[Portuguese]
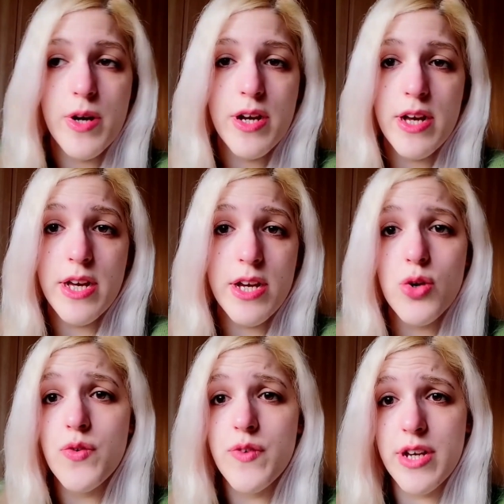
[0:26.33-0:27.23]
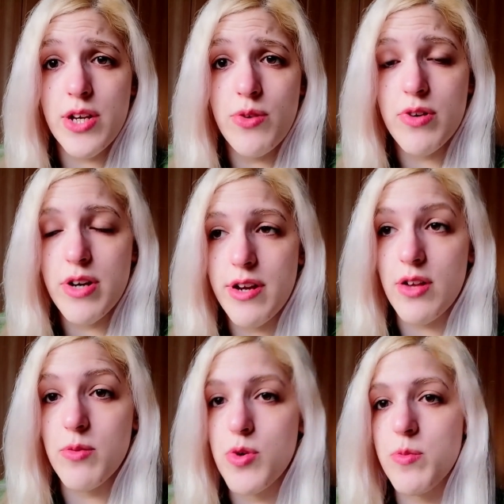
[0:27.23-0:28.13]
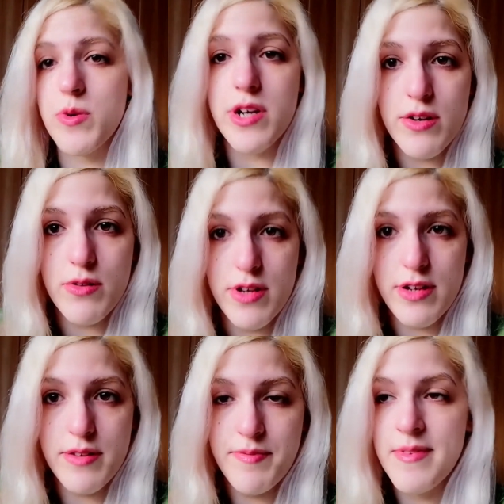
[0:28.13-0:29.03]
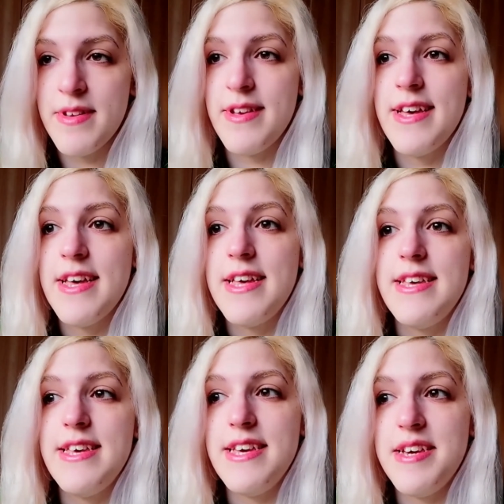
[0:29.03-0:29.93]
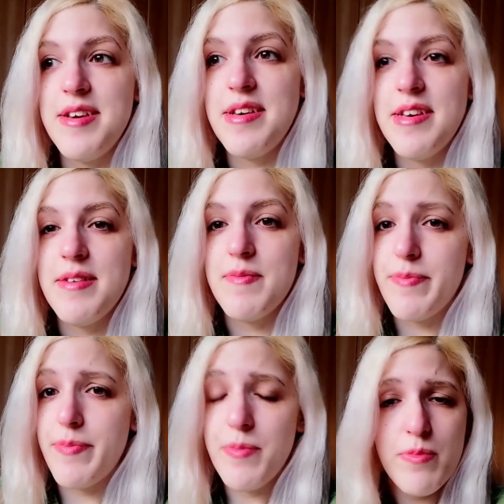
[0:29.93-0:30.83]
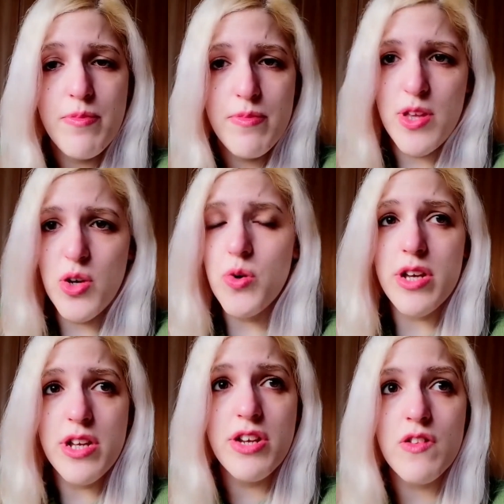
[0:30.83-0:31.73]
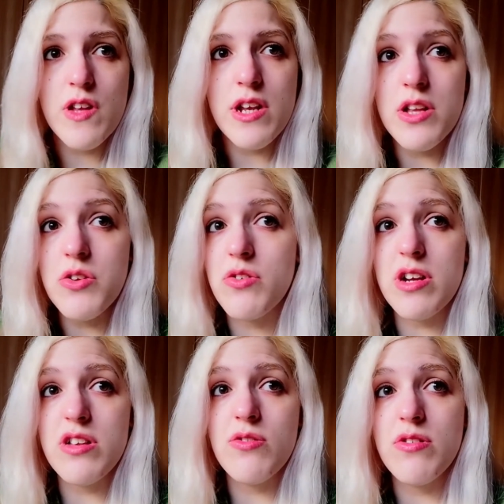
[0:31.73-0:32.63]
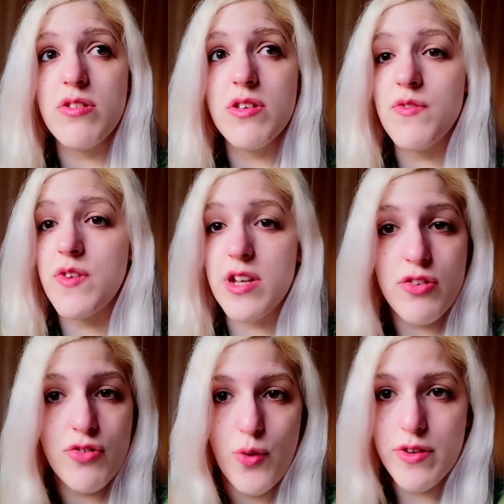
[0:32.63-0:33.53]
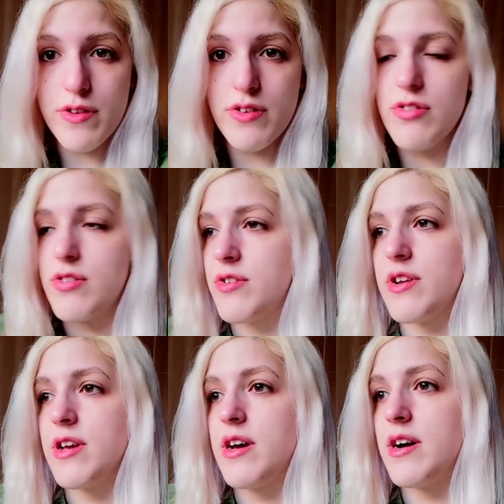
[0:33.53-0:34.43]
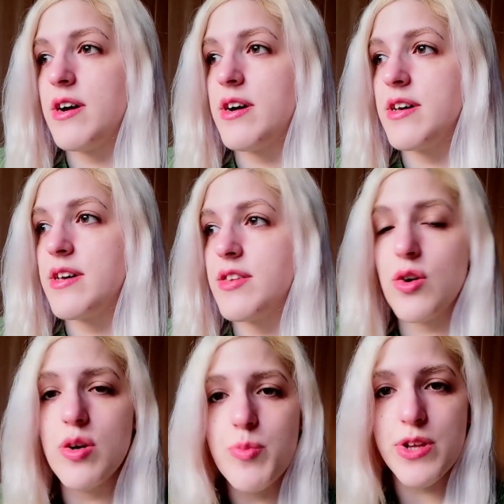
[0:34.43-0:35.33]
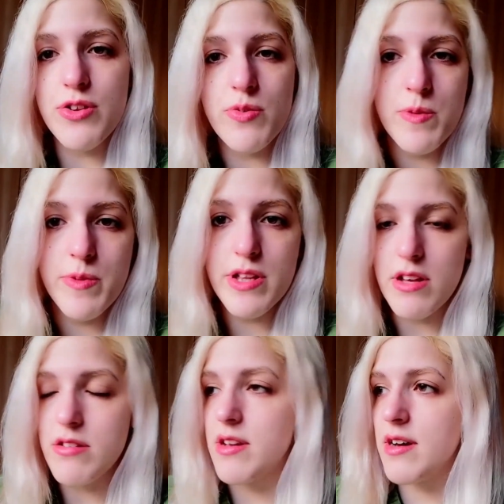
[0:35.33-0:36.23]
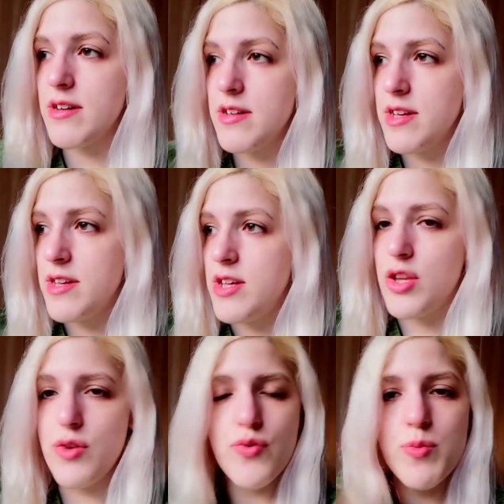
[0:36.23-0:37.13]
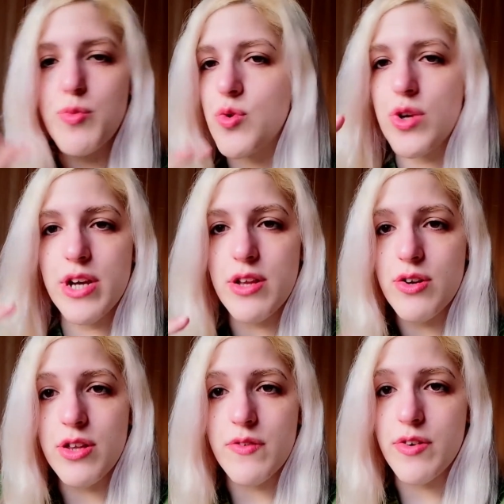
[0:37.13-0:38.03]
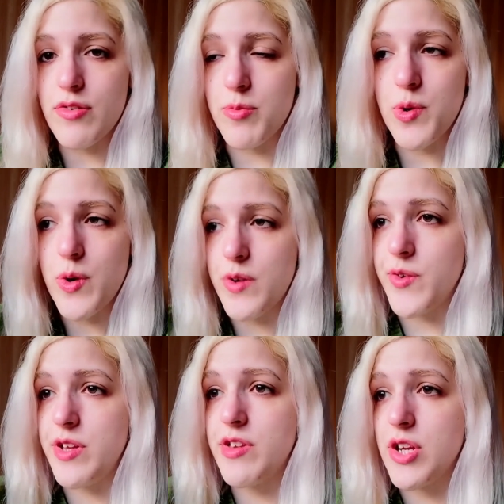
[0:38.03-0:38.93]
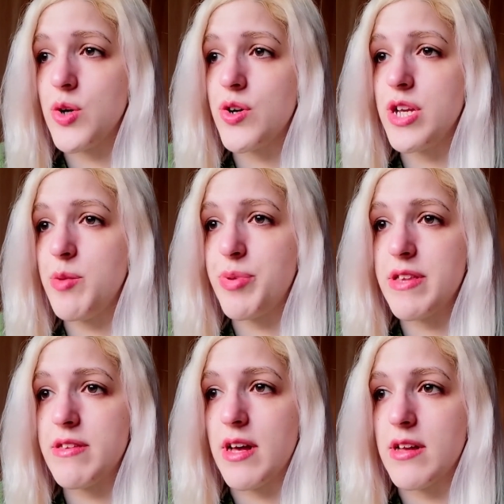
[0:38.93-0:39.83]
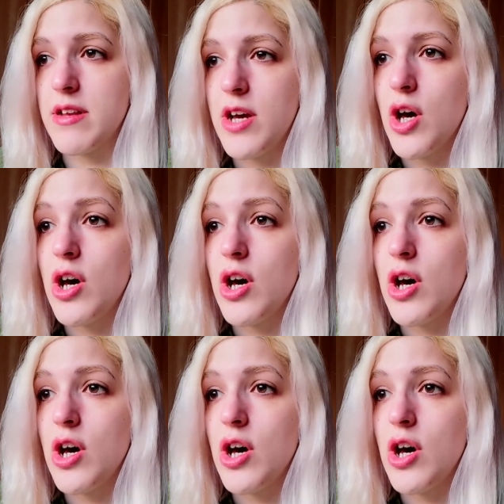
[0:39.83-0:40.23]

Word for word: Para quem é novo aqui no canal, meu nome é Carolina e eu aqui neste canal eu trato de várias coisas uh, que são importantes para mim, lá está. Tive que me conectar outra vez com o meu interior e pensar